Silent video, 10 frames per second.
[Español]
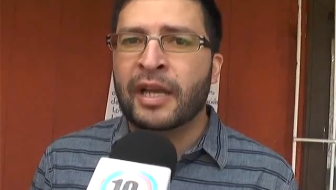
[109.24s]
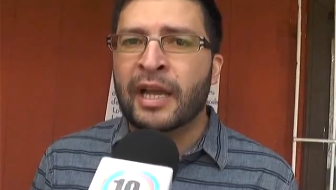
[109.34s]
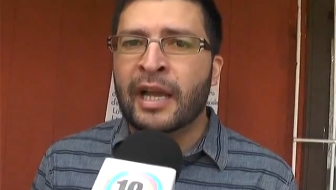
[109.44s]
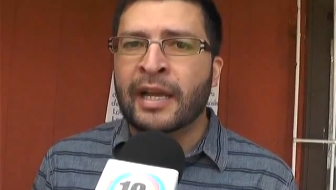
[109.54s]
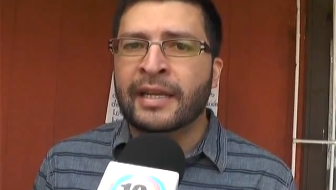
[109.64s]

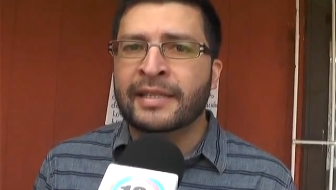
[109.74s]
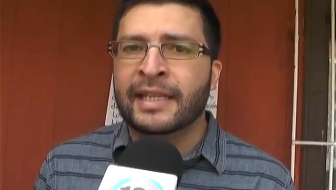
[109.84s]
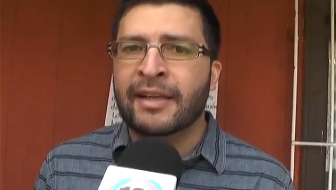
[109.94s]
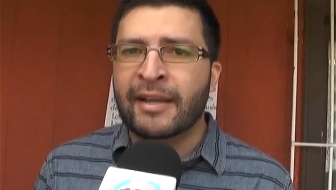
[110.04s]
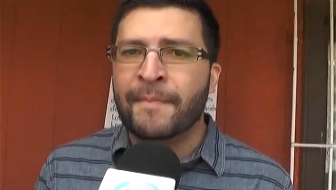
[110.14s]
una
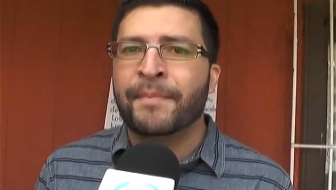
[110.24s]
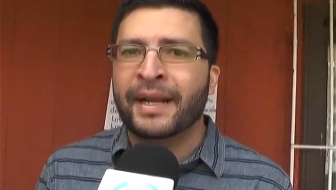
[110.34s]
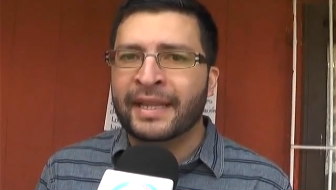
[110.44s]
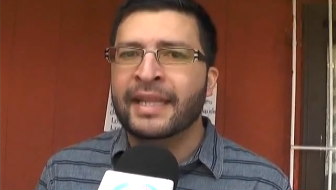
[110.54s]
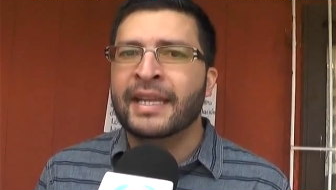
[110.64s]
iniciativa que
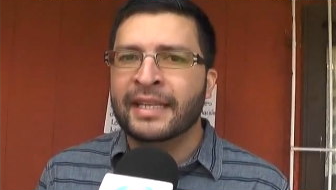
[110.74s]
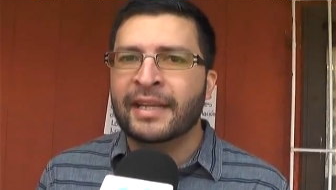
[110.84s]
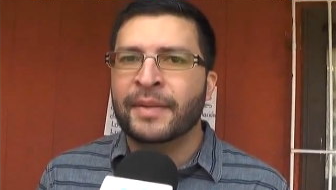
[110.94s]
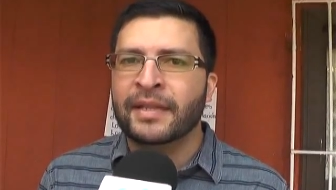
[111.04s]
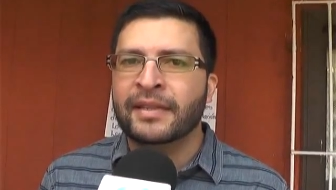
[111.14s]
impacta
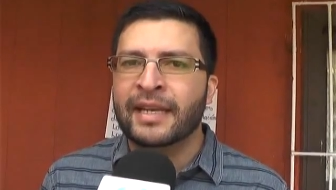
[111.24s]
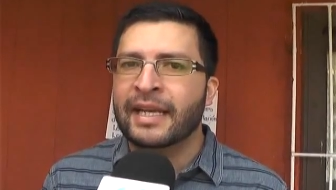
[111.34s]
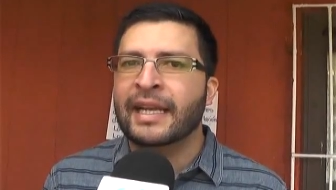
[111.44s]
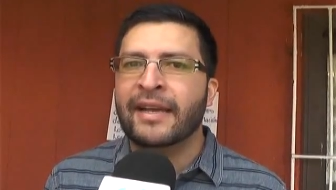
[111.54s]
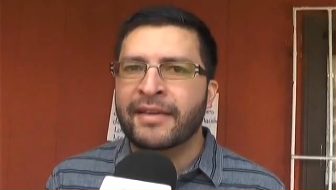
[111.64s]
directamente la
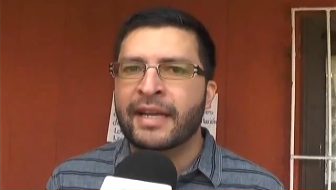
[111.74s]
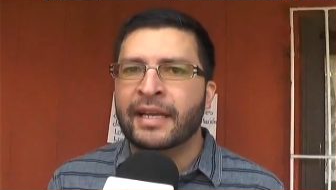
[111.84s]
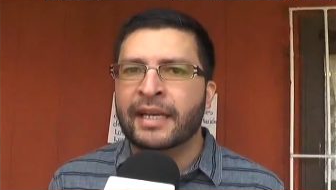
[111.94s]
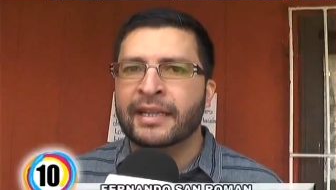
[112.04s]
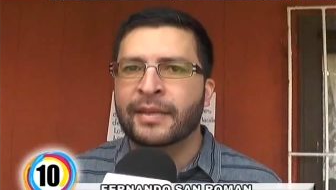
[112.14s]
calidad de vida de la
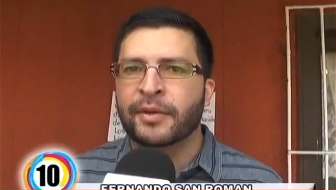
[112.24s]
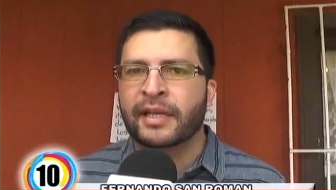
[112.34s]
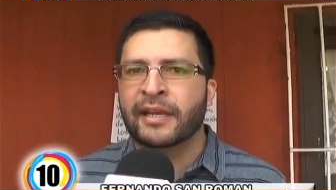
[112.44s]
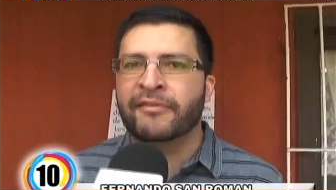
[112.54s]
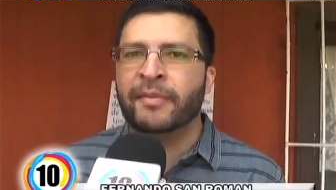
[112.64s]
gente
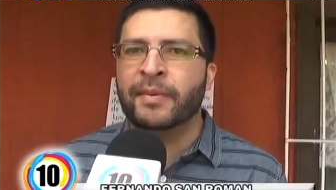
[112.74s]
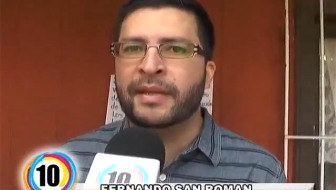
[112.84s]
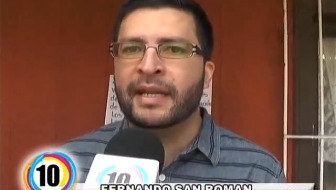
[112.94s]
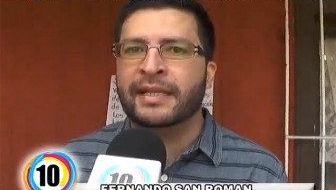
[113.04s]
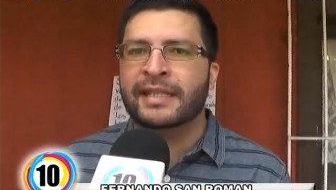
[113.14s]
porque nos va a
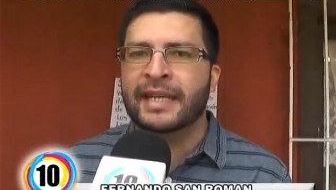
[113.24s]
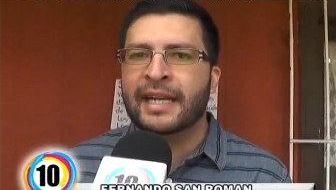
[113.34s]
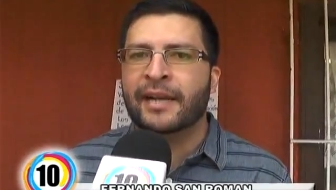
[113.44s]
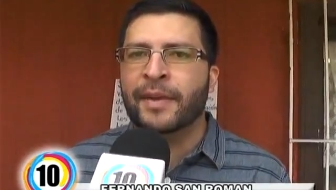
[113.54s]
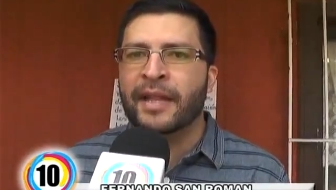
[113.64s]
permitir acceder
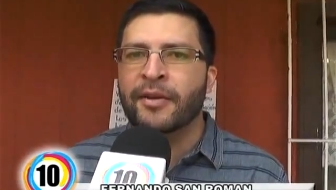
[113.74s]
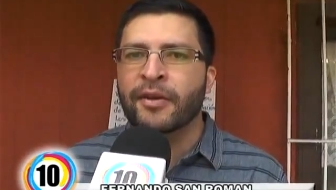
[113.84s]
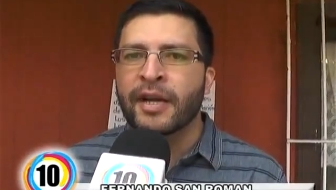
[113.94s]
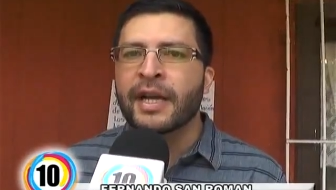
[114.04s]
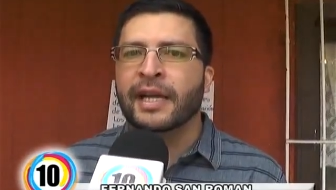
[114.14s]
a
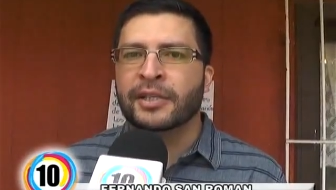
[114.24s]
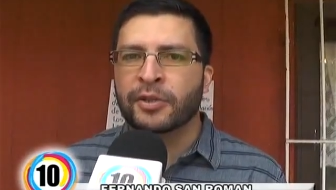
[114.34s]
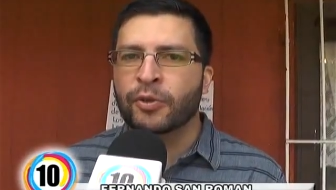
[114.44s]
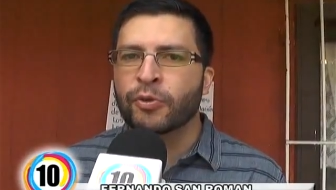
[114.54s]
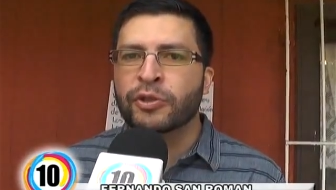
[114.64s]
remedios que
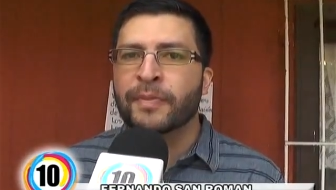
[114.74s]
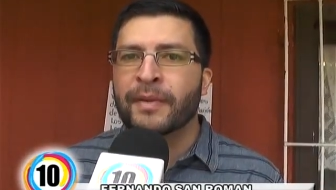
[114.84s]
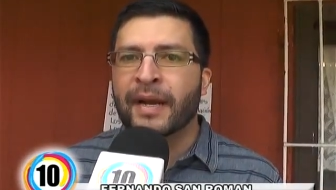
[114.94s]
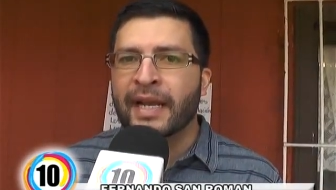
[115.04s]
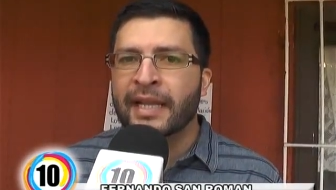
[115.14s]
son de un uso
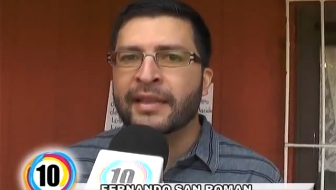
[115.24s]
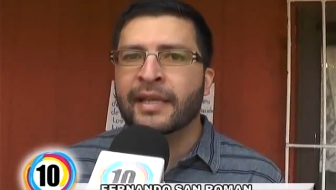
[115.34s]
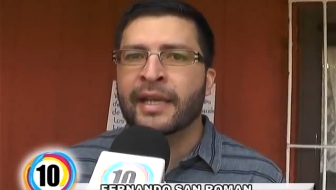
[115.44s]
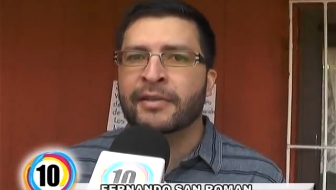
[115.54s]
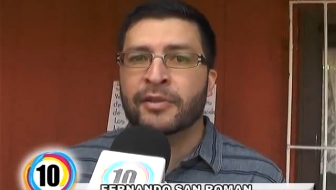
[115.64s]

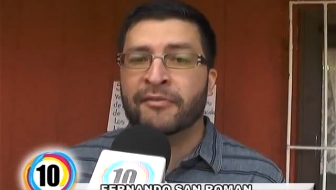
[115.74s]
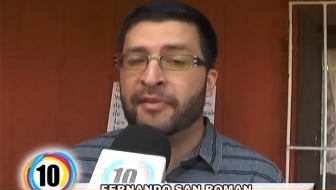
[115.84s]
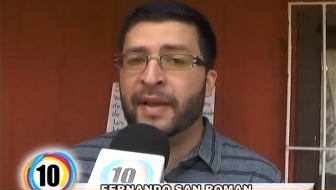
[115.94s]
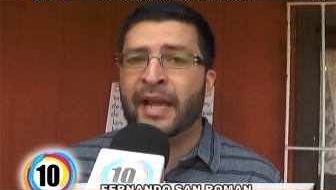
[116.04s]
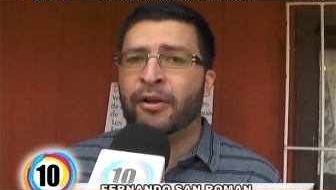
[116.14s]
permanente, que son
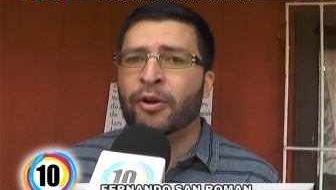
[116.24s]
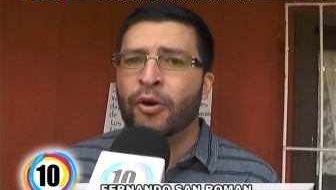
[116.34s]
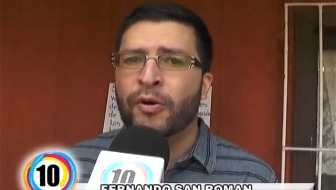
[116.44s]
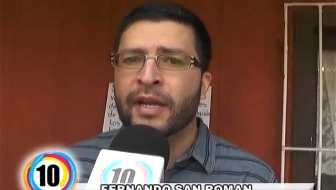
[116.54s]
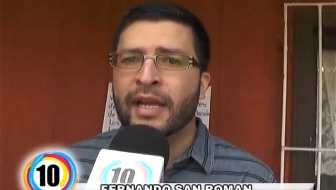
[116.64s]
enfermedades
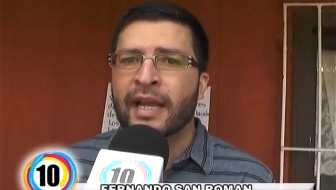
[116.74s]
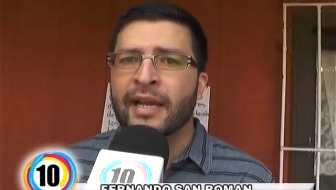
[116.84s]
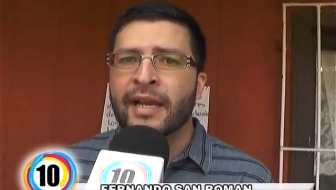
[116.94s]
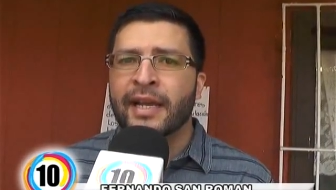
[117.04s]
crónicas,